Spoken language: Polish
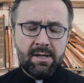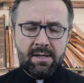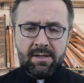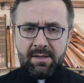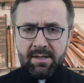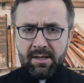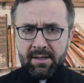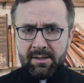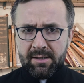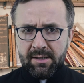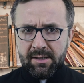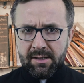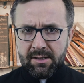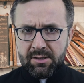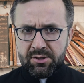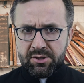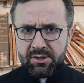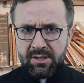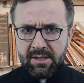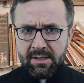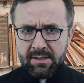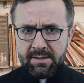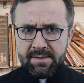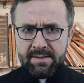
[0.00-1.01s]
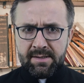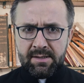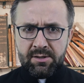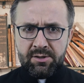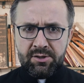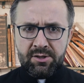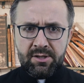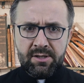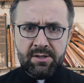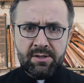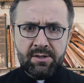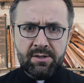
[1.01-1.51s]
Tak jak żal za
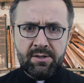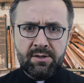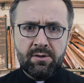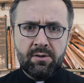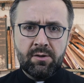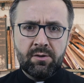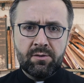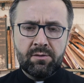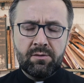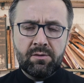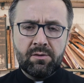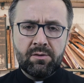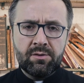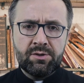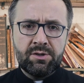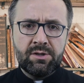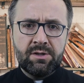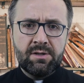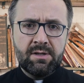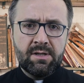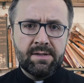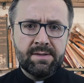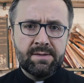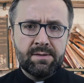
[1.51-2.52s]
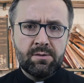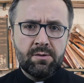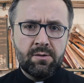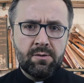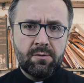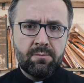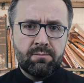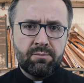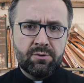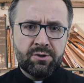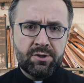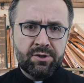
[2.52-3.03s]
grzechy odnosi nas
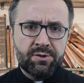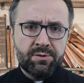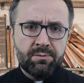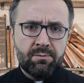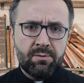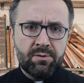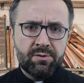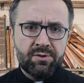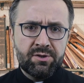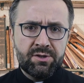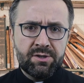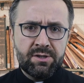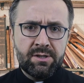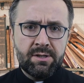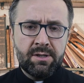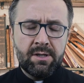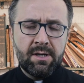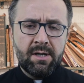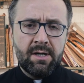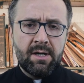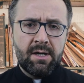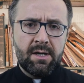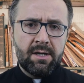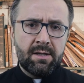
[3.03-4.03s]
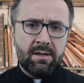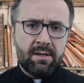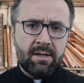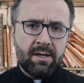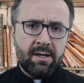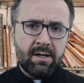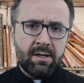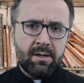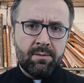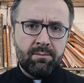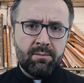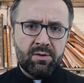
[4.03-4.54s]
do przeszłości,
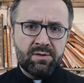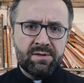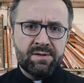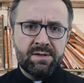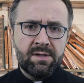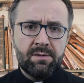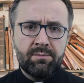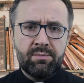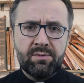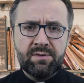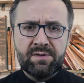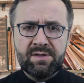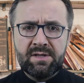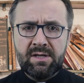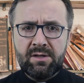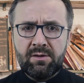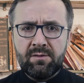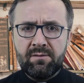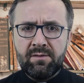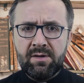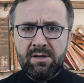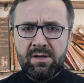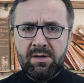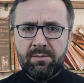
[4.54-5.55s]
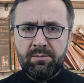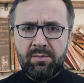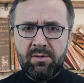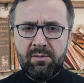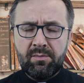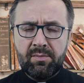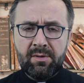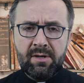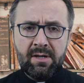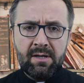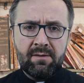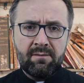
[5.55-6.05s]
tak mocne postanowienie
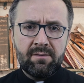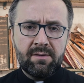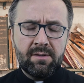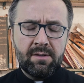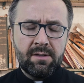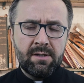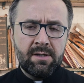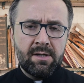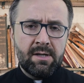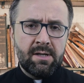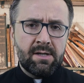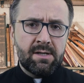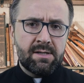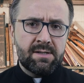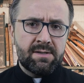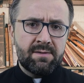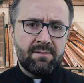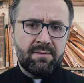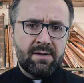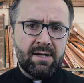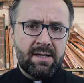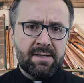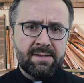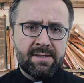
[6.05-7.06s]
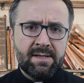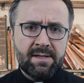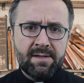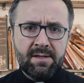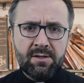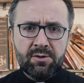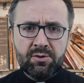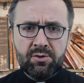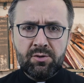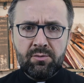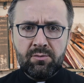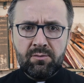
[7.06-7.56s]
poprawy zwraca
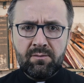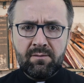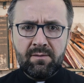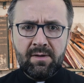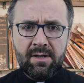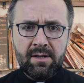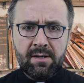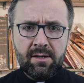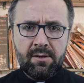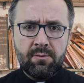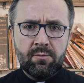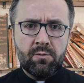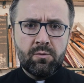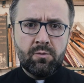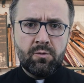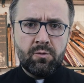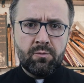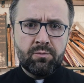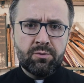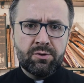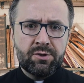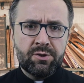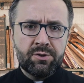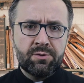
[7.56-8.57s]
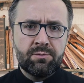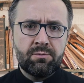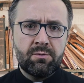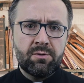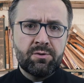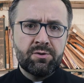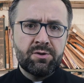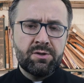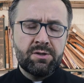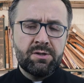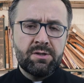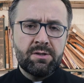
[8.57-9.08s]
naszą uwagę ku
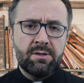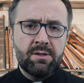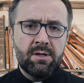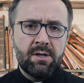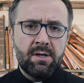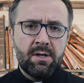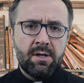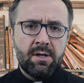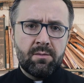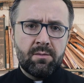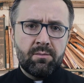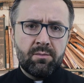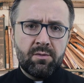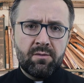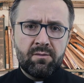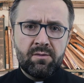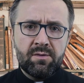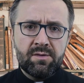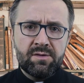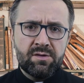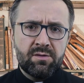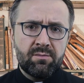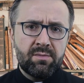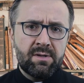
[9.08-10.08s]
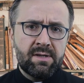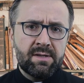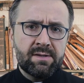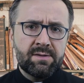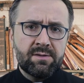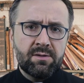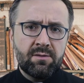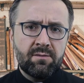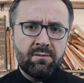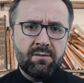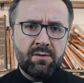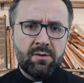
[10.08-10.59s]
przyszłości. Mówiąc
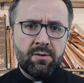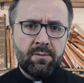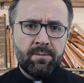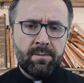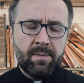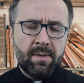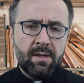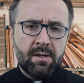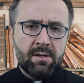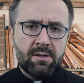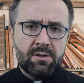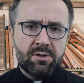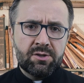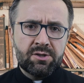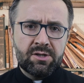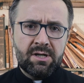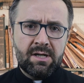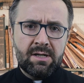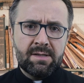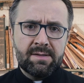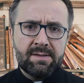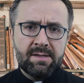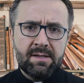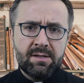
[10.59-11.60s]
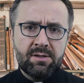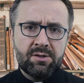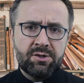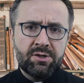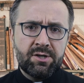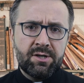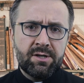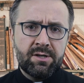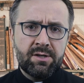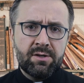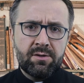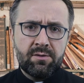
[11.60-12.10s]
obrazowo, żal za
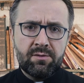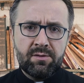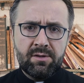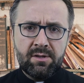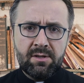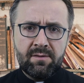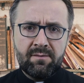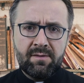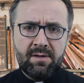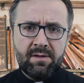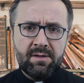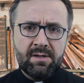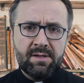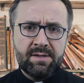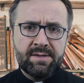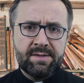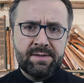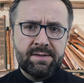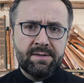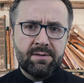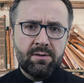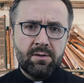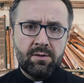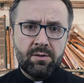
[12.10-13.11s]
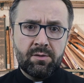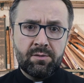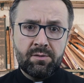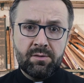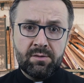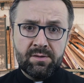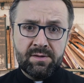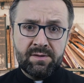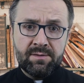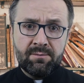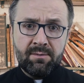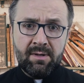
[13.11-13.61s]
grzechy odrywa nas
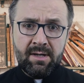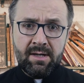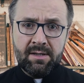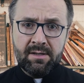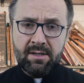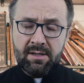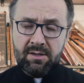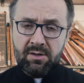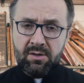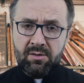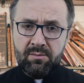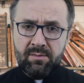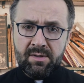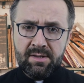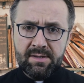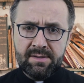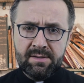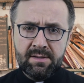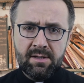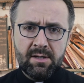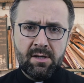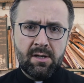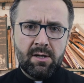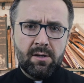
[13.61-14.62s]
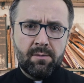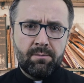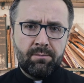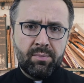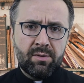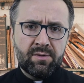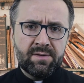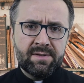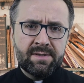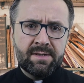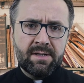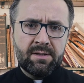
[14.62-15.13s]
od zła, natomiast
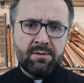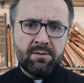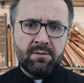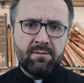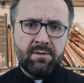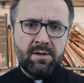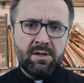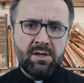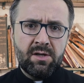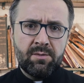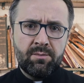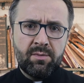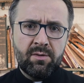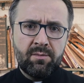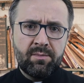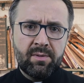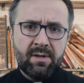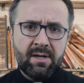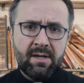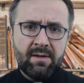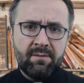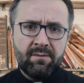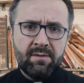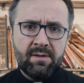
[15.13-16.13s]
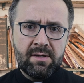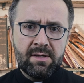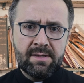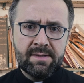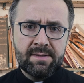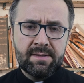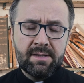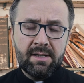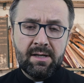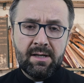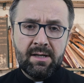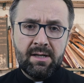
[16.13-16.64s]
postanowienie poprawy
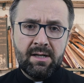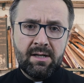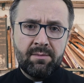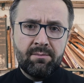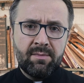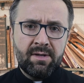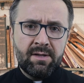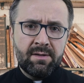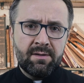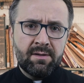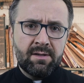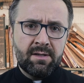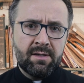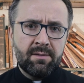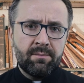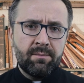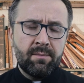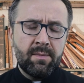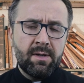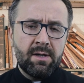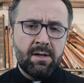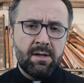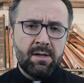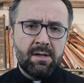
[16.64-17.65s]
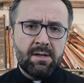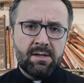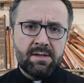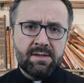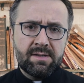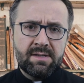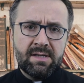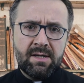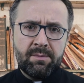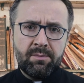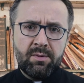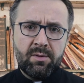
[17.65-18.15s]
jest elementem
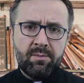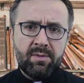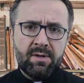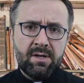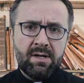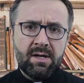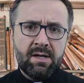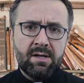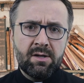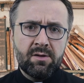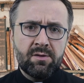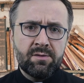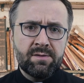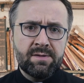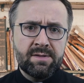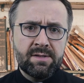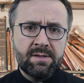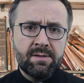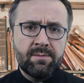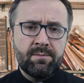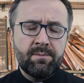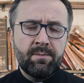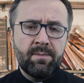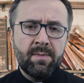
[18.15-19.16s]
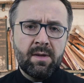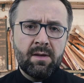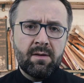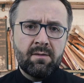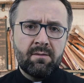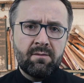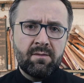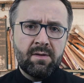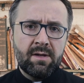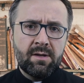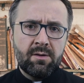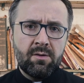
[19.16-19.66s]
zapobiegającym
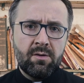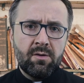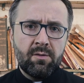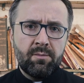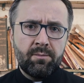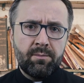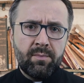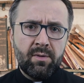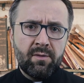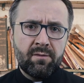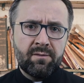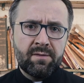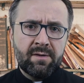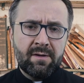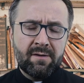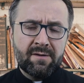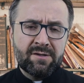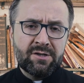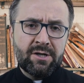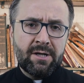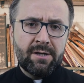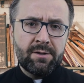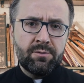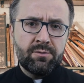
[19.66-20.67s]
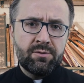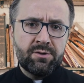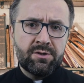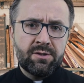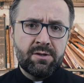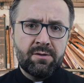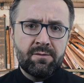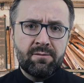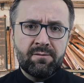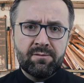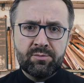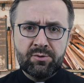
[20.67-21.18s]
w jego powtarzaniu
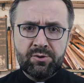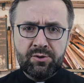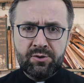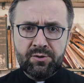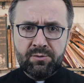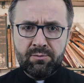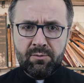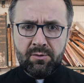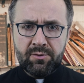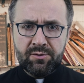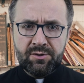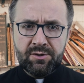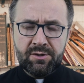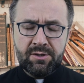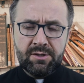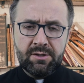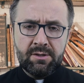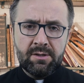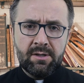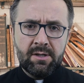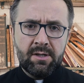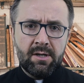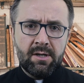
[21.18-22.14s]
się w przyszłości.